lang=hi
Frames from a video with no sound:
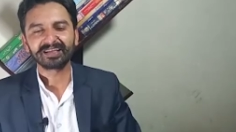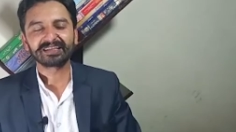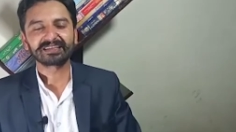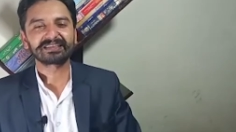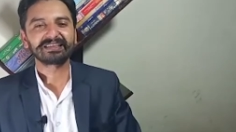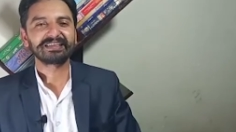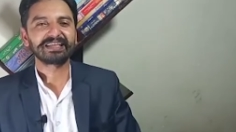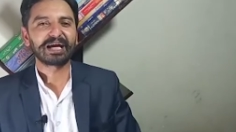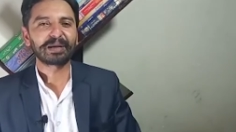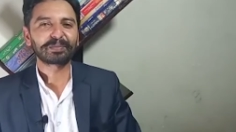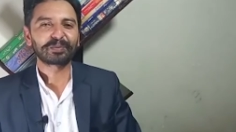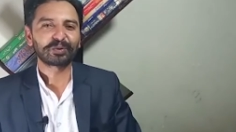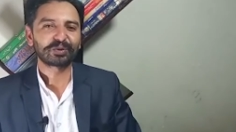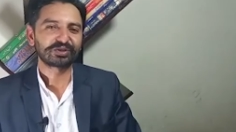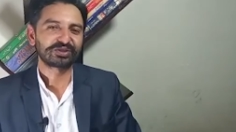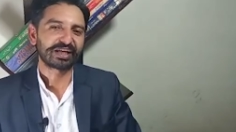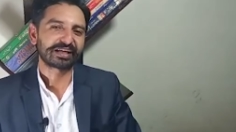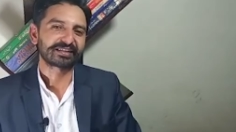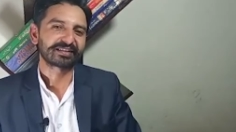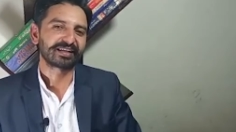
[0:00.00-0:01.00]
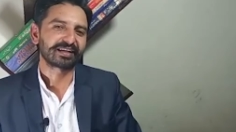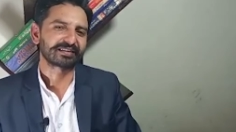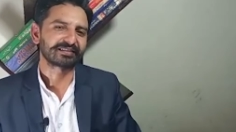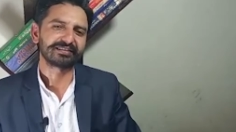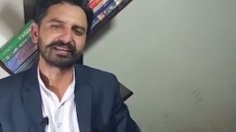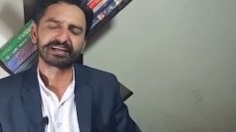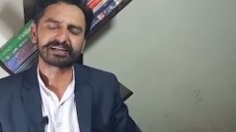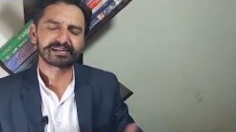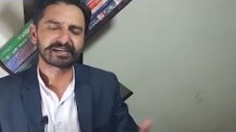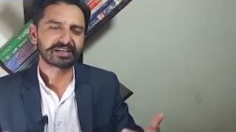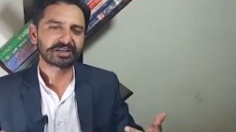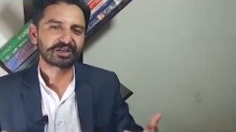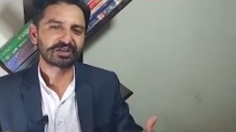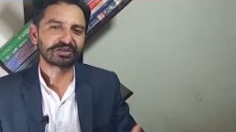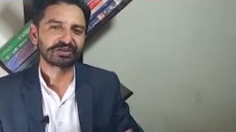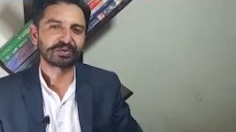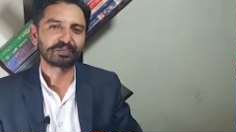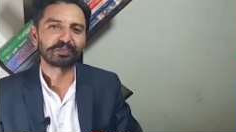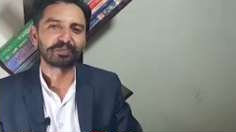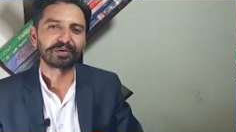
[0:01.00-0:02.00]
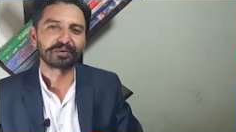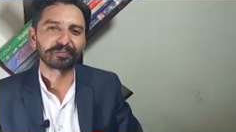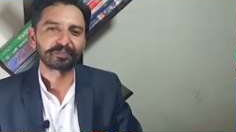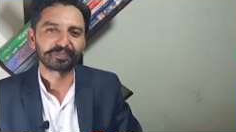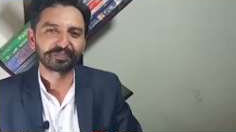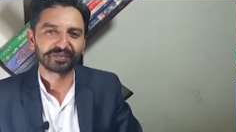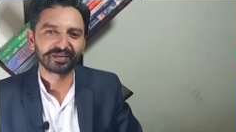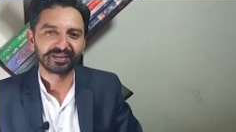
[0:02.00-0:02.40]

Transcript: किसी ने आपको रिजेक्ट कर दिया रिलेशनशिप में